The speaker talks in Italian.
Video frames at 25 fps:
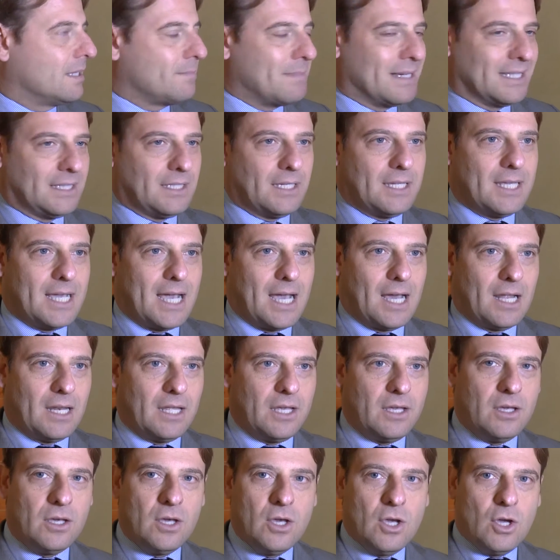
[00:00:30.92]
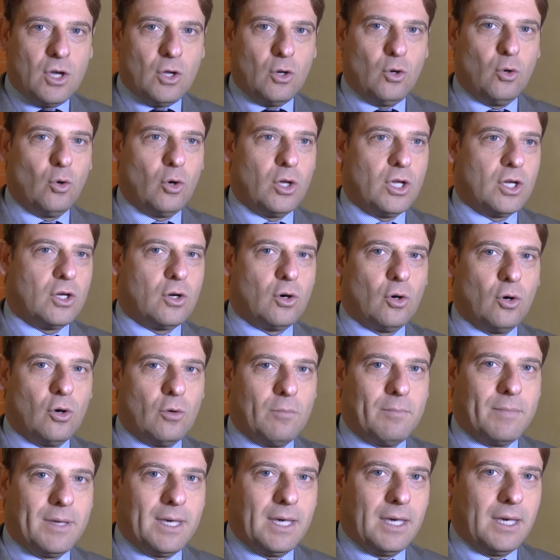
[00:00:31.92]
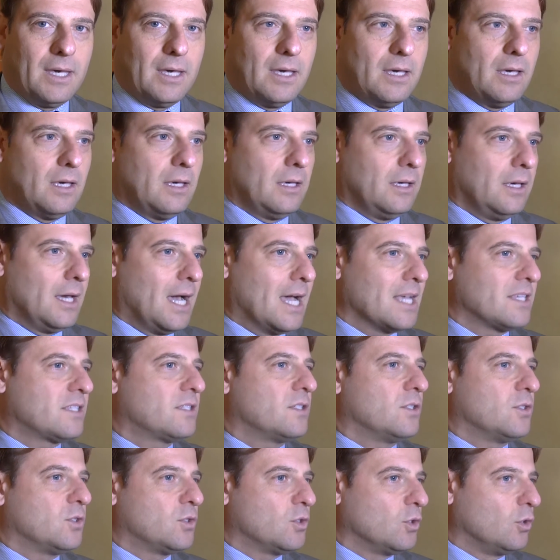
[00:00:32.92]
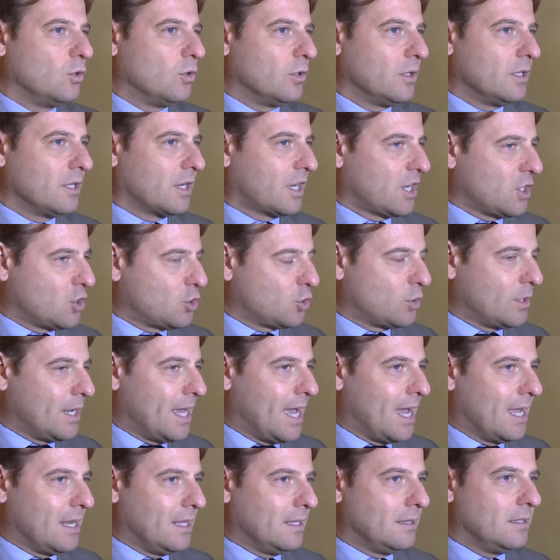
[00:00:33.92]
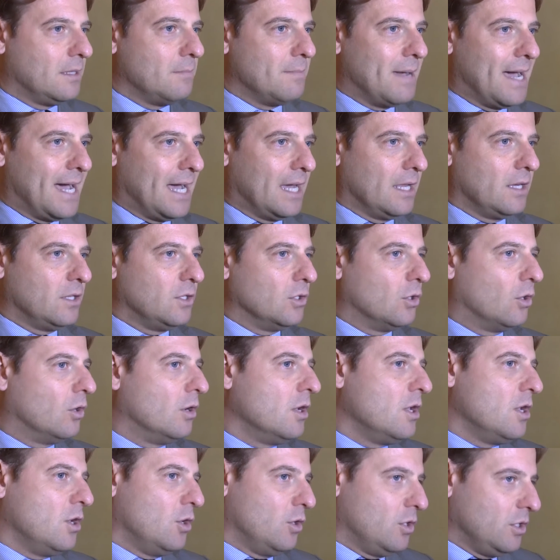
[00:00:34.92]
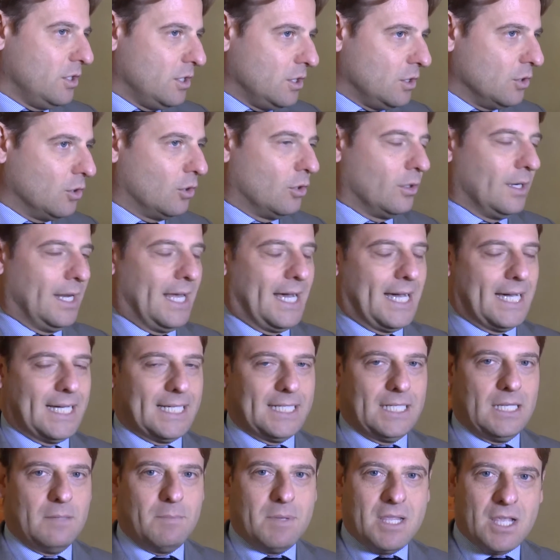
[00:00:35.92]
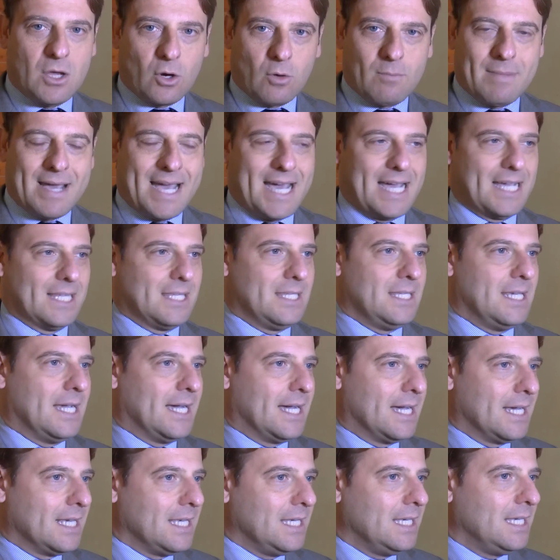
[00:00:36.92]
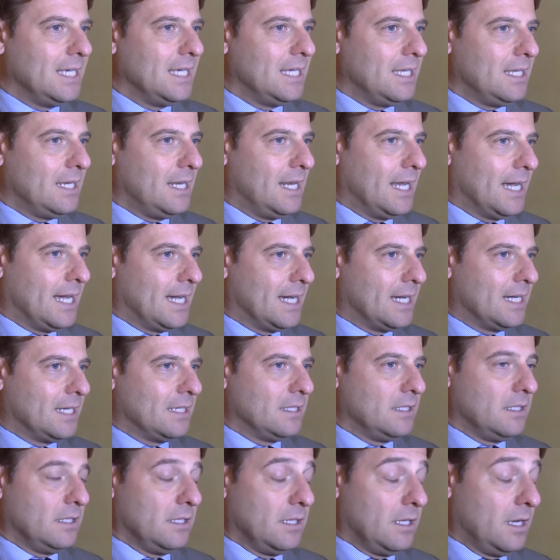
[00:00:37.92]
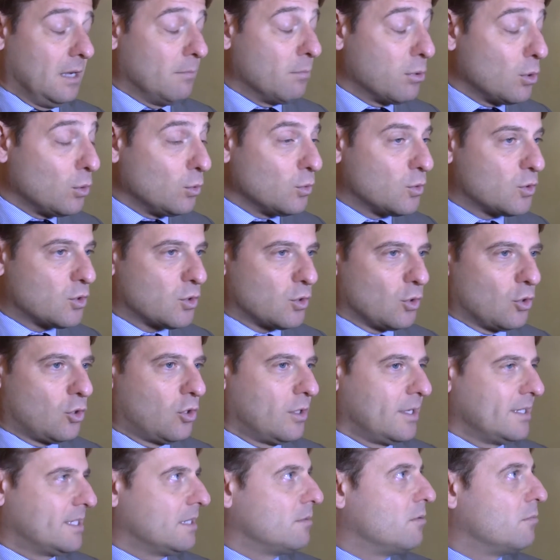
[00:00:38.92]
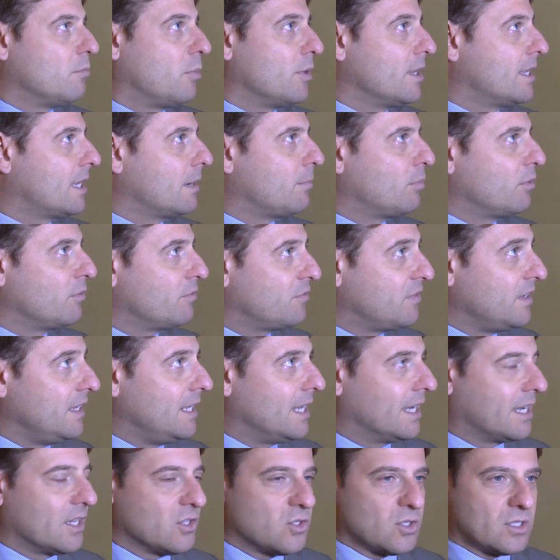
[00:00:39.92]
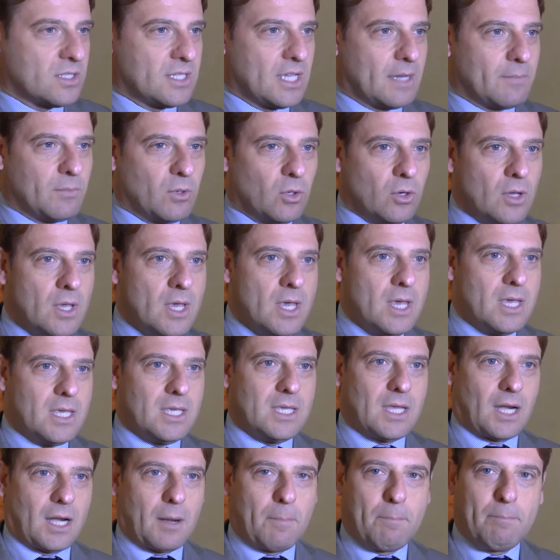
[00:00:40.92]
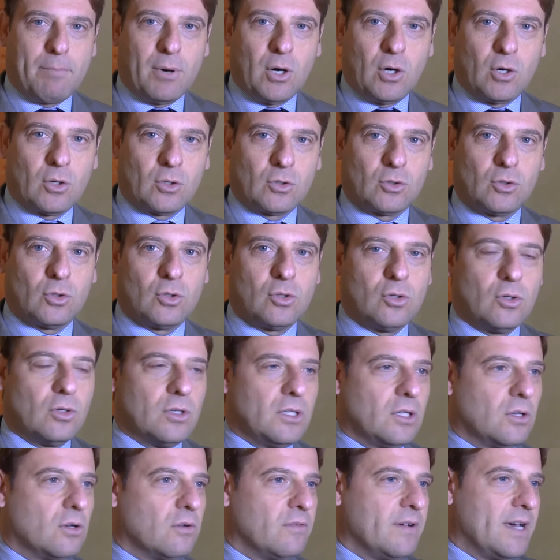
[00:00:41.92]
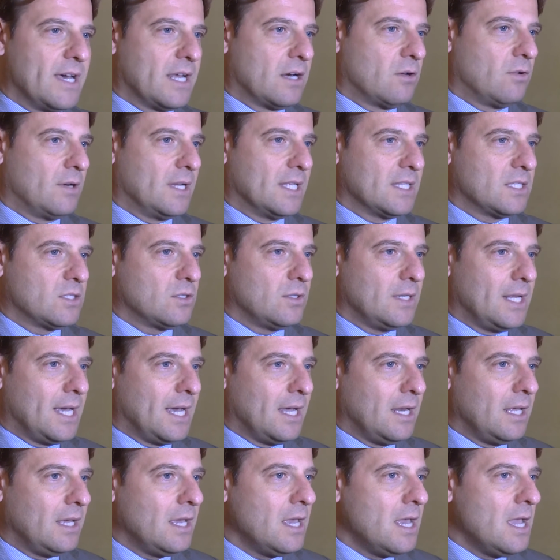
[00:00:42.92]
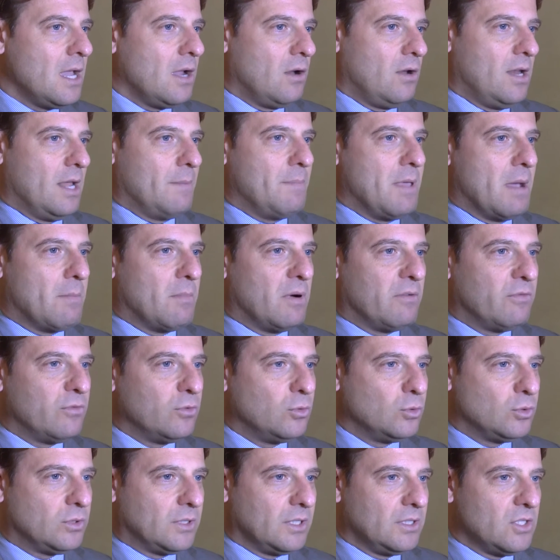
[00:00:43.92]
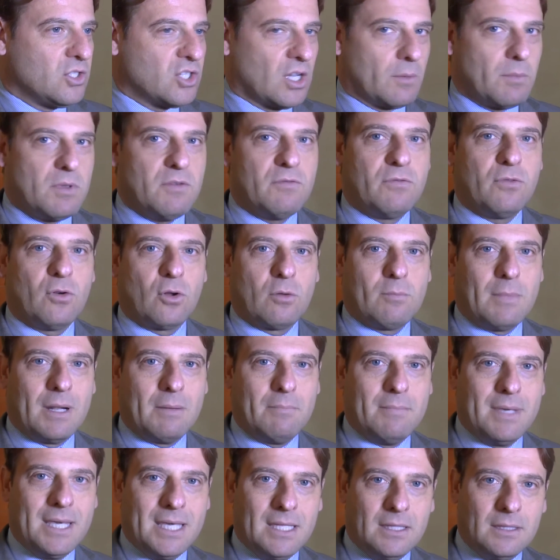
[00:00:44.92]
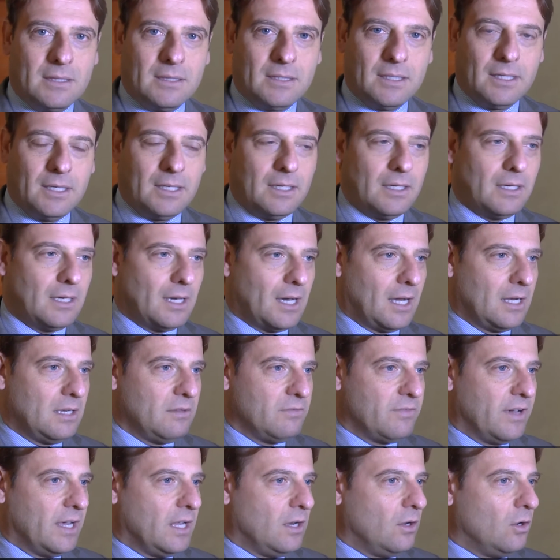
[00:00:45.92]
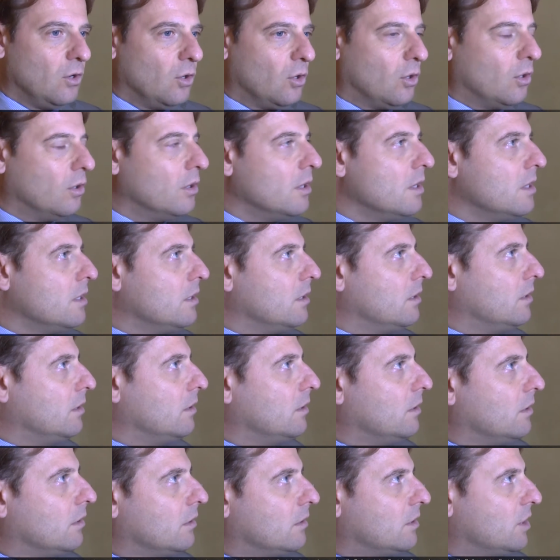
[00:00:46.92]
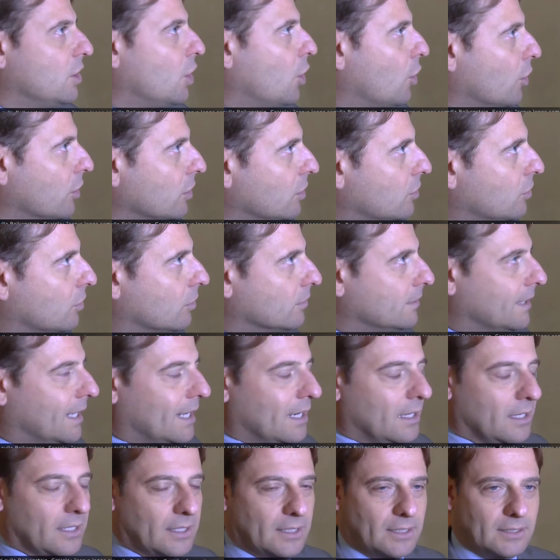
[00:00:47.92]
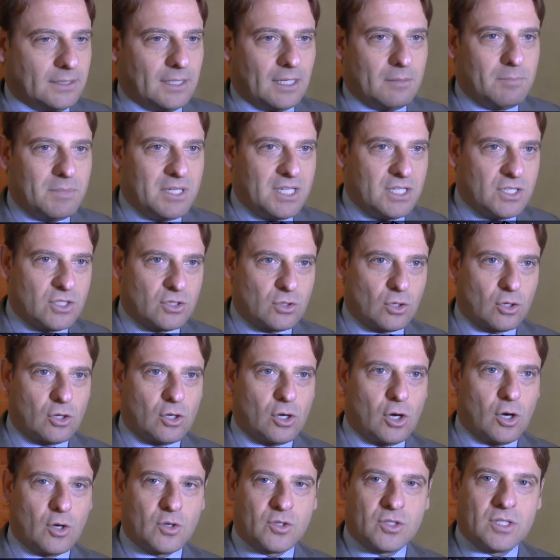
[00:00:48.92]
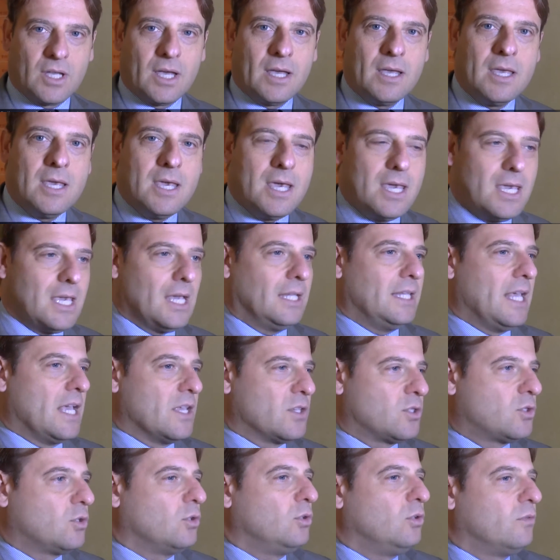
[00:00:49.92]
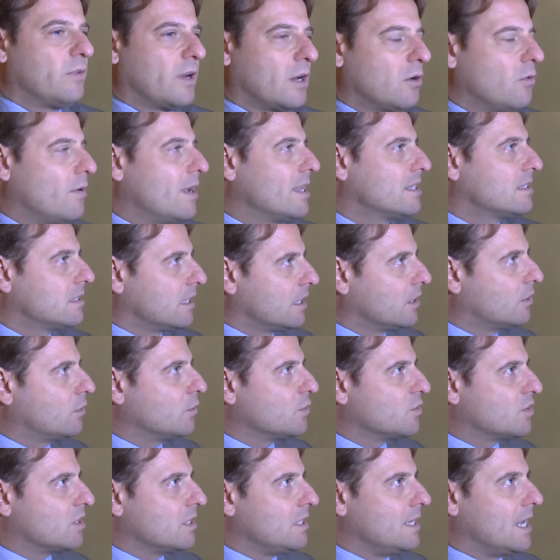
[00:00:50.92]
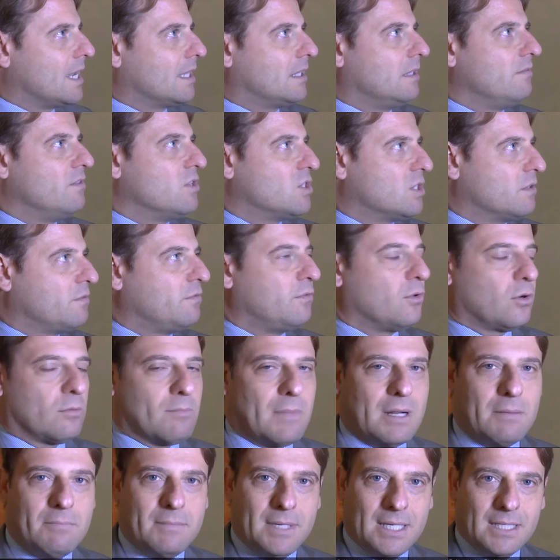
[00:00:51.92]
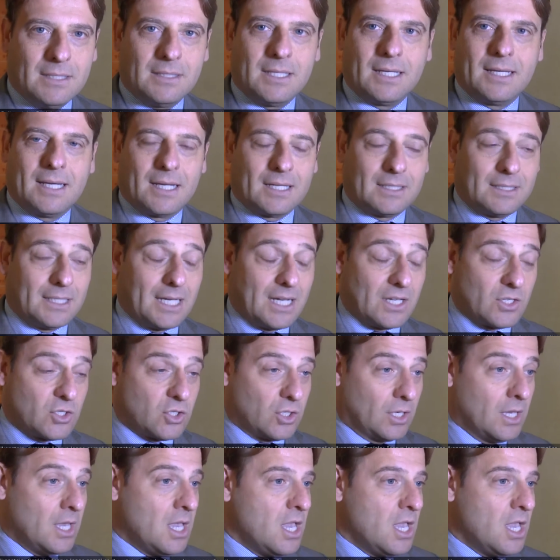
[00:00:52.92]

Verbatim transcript: materiale. Noi come eh, assessori regionali al demanio io l'Emilia Romagna e l'Abruzzo, la, eh, che siamo un po' in capofila, che gestiamo il rapporto con il governo nazionale, le abbiamo avute diciamo informalmente a livello eh, teorico dal, dal, ministro Costa e adesso dovranno essere consegnate invece formalmente cartacee.